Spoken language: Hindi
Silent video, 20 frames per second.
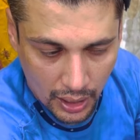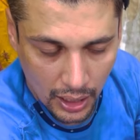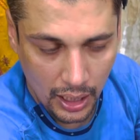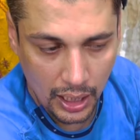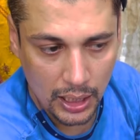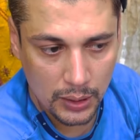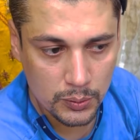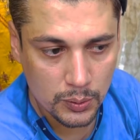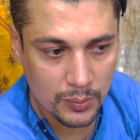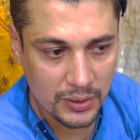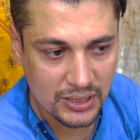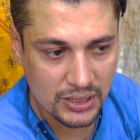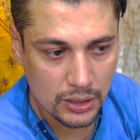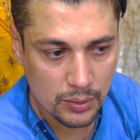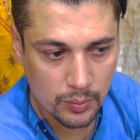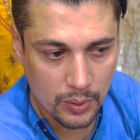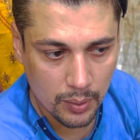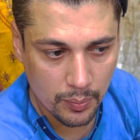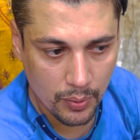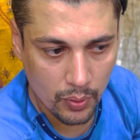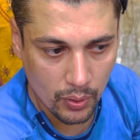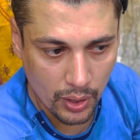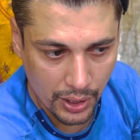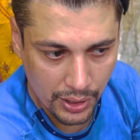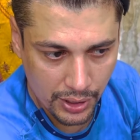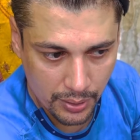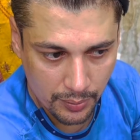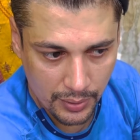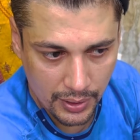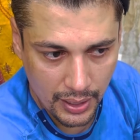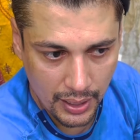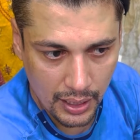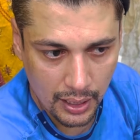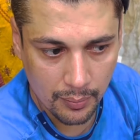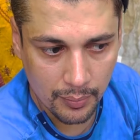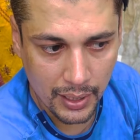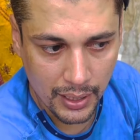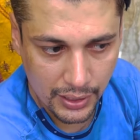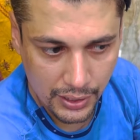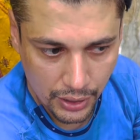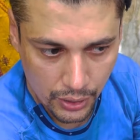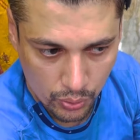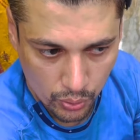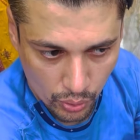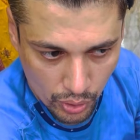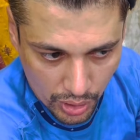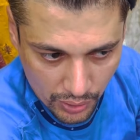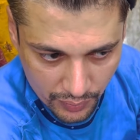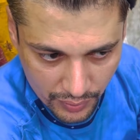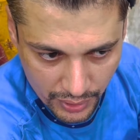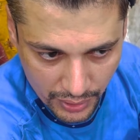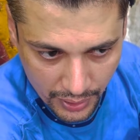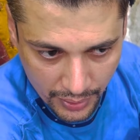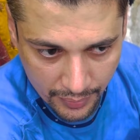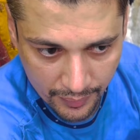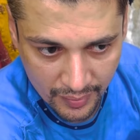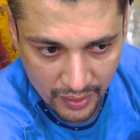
आज भी मस्जिद मेरे पास वरायटी भी आएगा मार्केट खुली हुई है